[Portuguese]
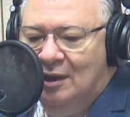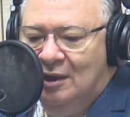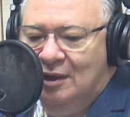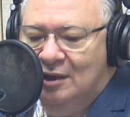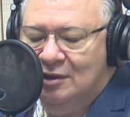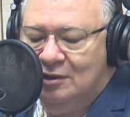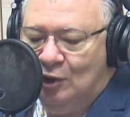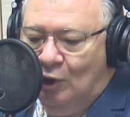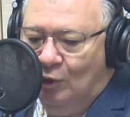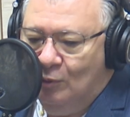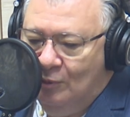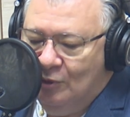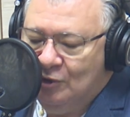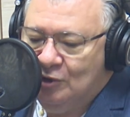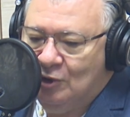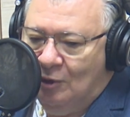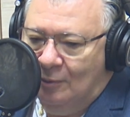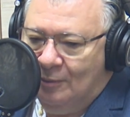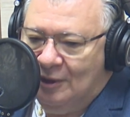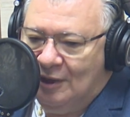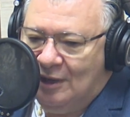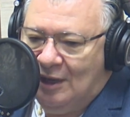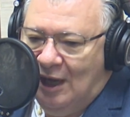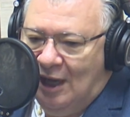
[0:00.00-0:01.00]
Então, muito
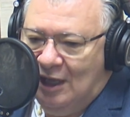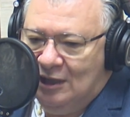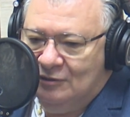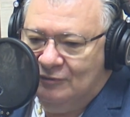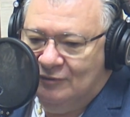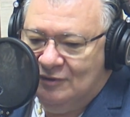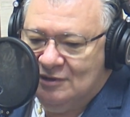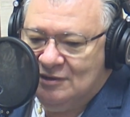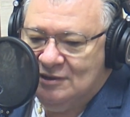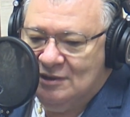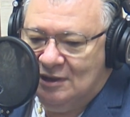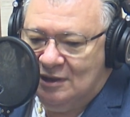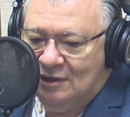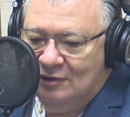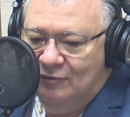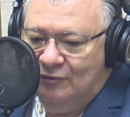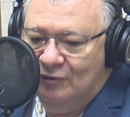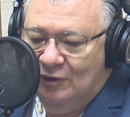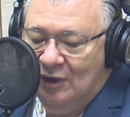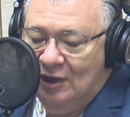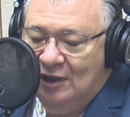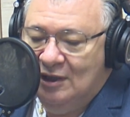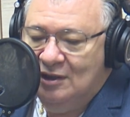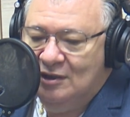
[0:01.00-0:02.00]
obrigado você que
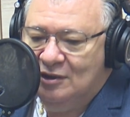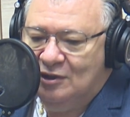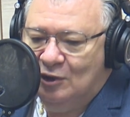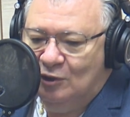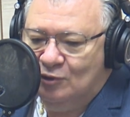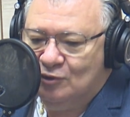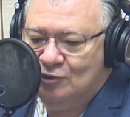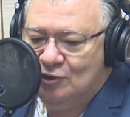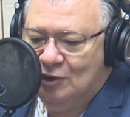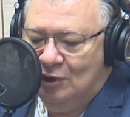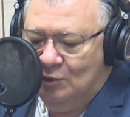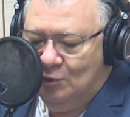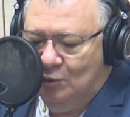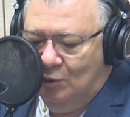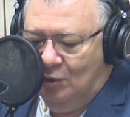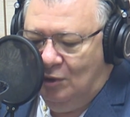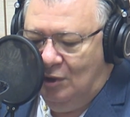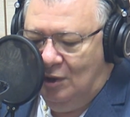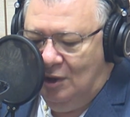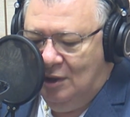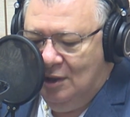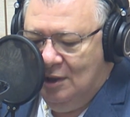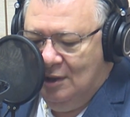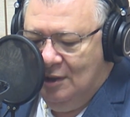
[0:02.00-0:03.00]
veio e que o
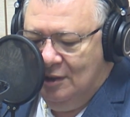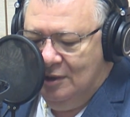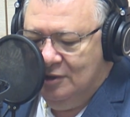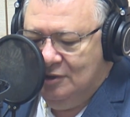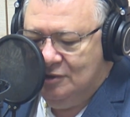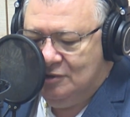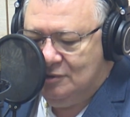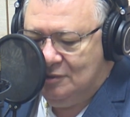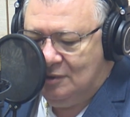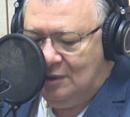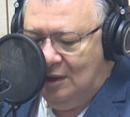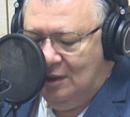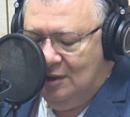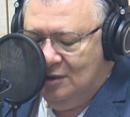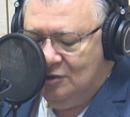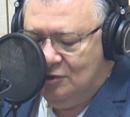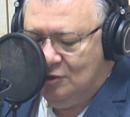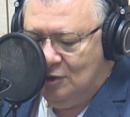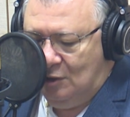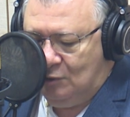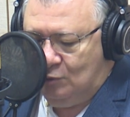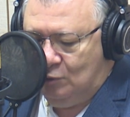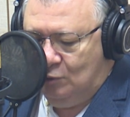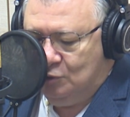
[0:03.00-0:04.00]
Senhor
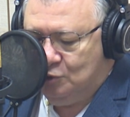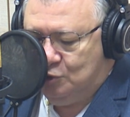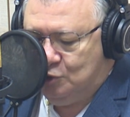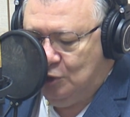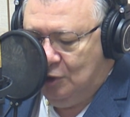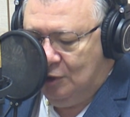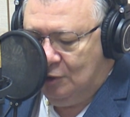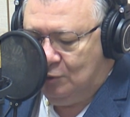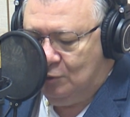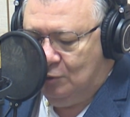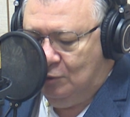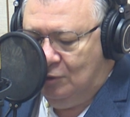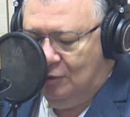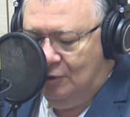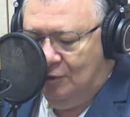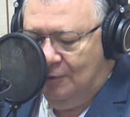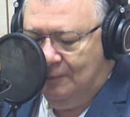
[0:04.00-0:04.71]
esteja contigo.